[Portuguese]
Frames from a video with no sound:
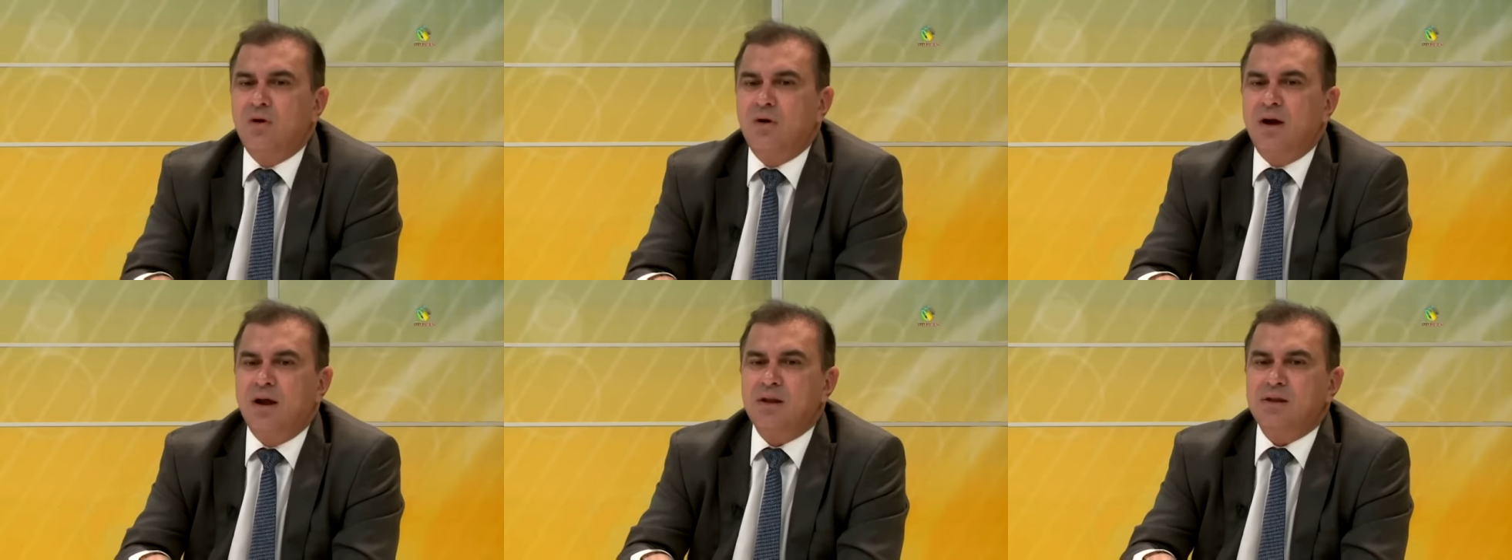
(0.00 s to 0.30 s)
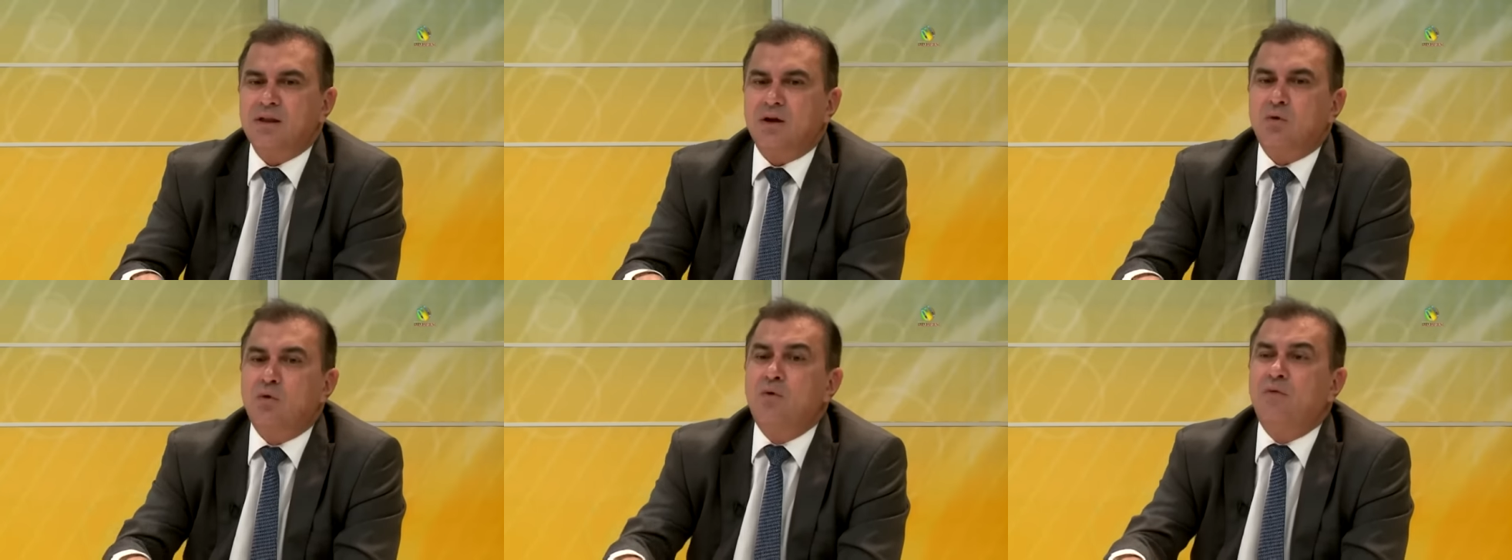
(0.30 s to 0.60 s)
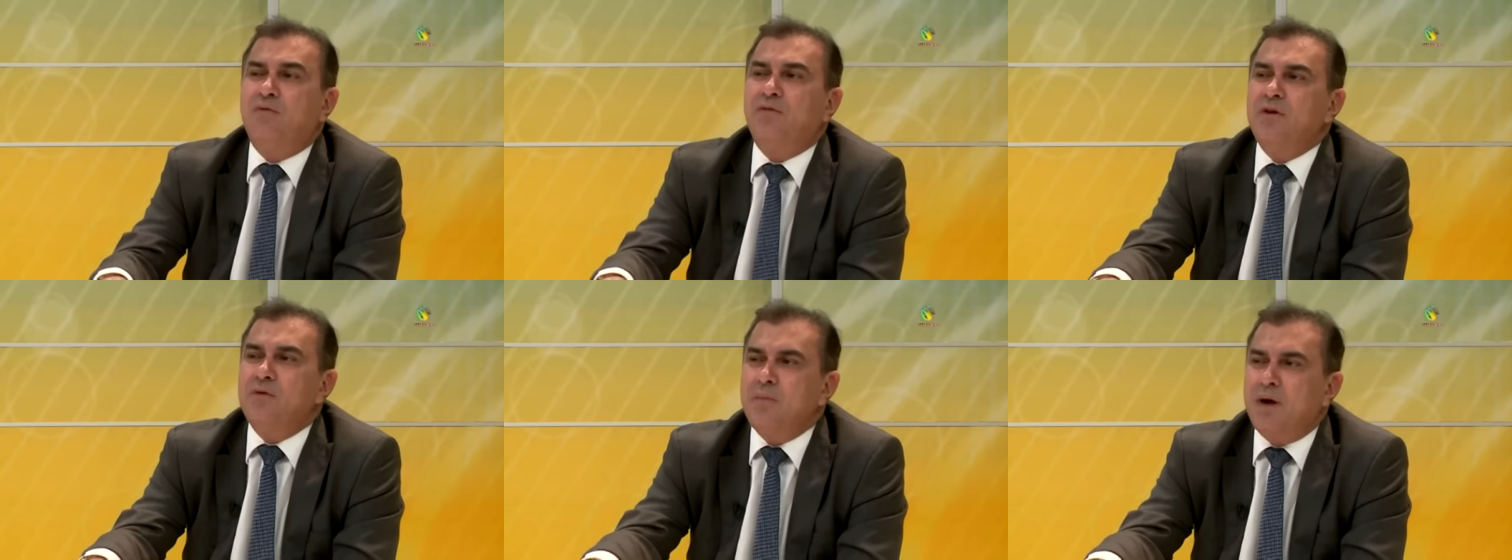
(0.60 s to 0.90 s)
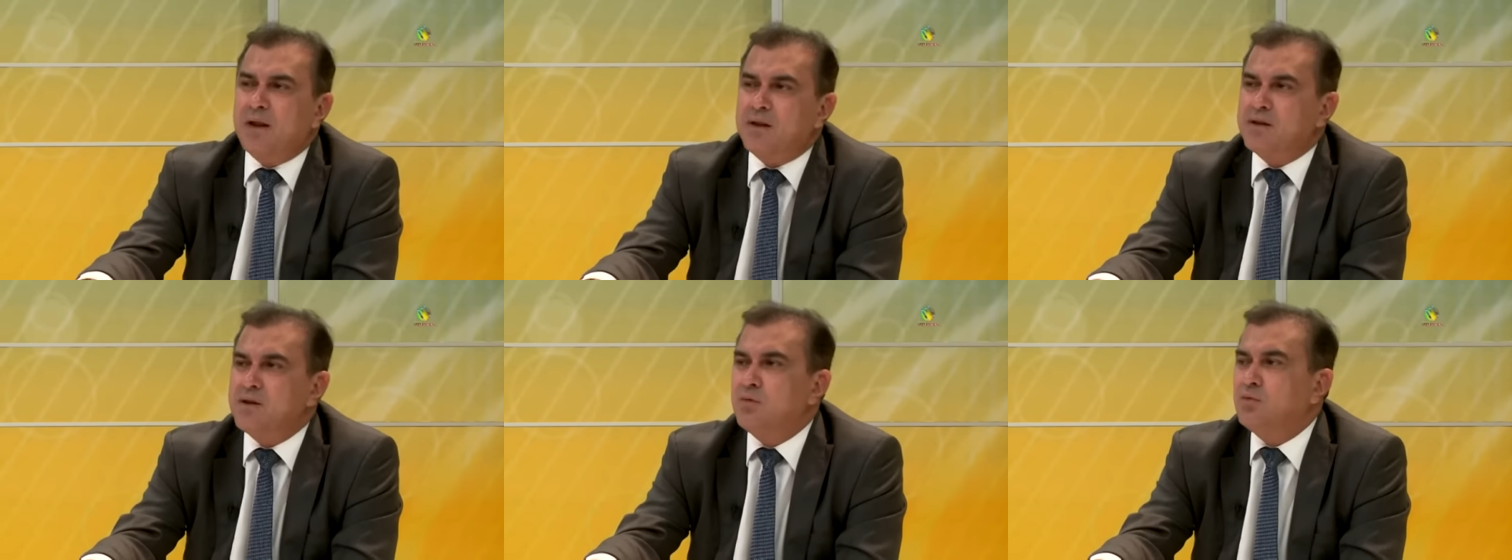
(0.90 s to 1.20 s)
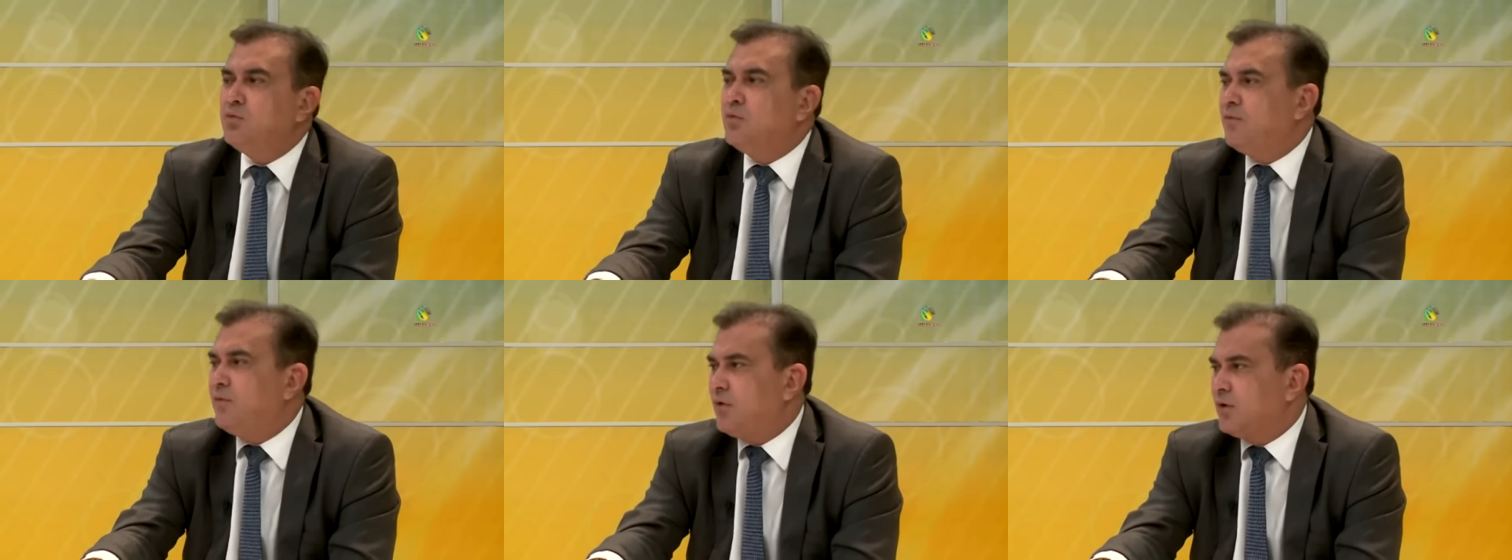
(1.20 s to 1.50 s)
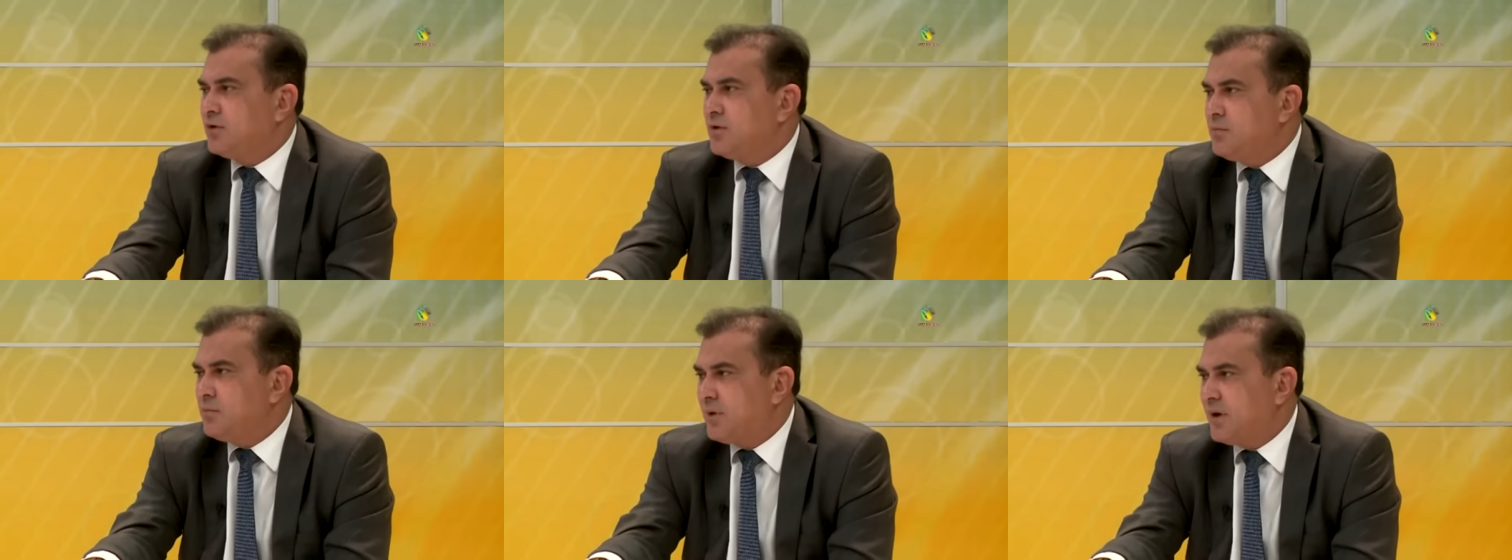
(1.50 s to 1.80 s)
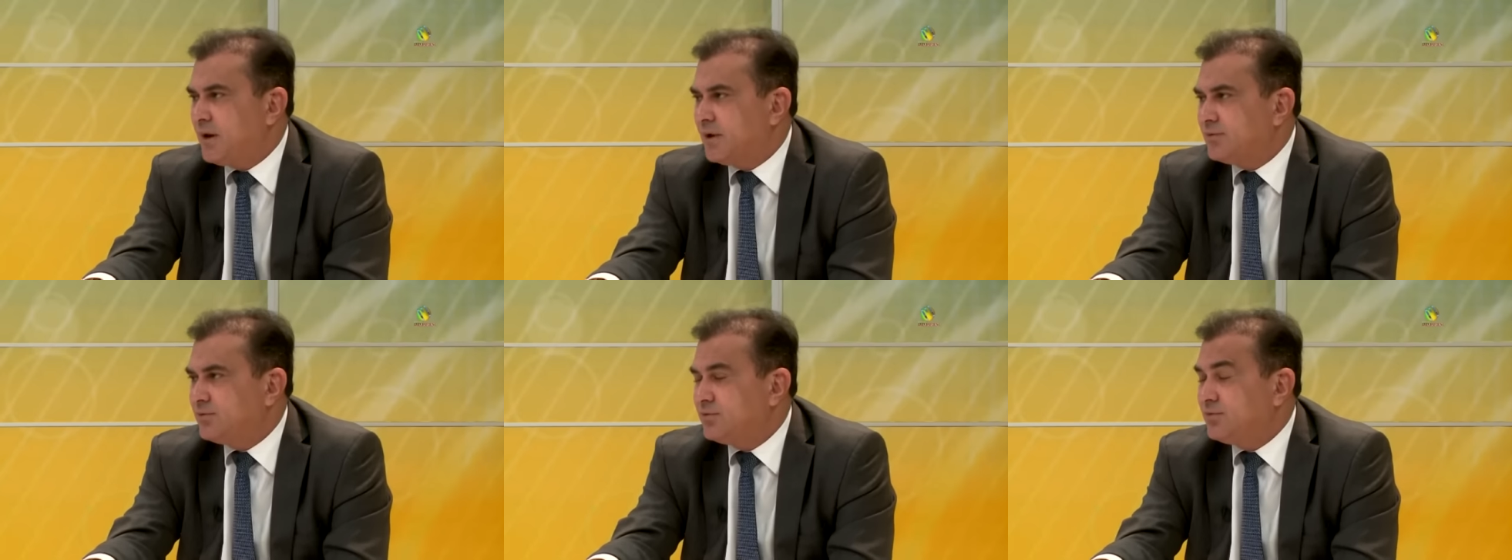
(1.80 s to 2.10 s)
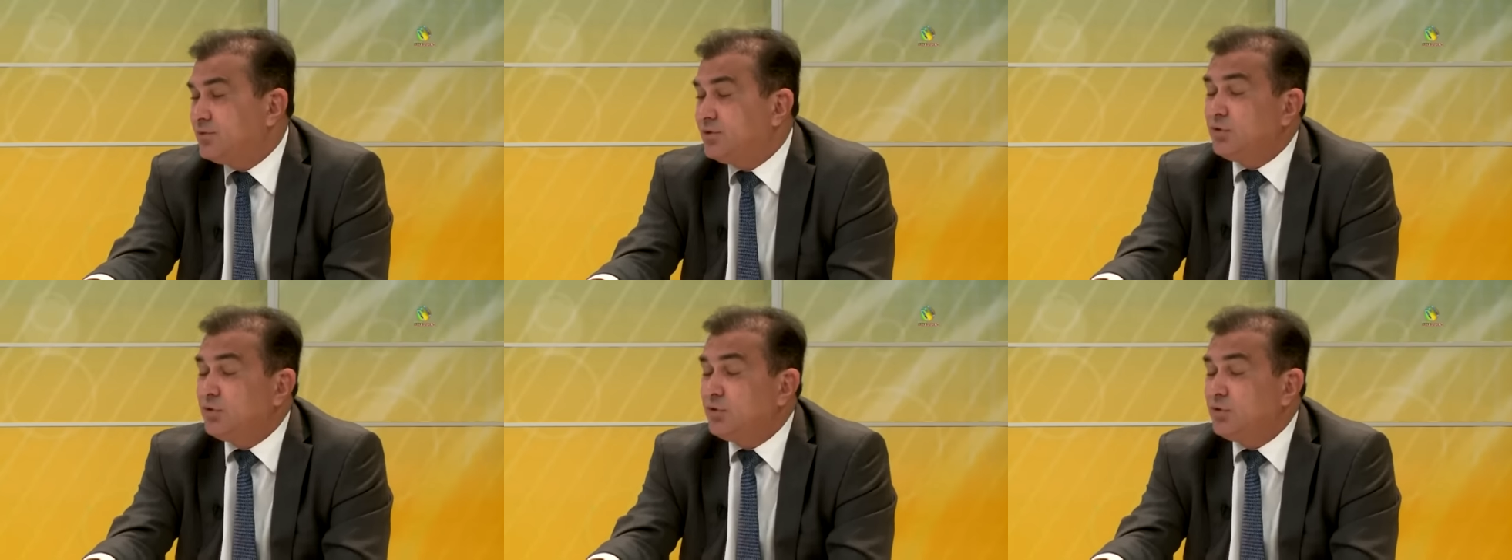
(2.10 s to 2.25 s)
essa confirmação do voto impresso.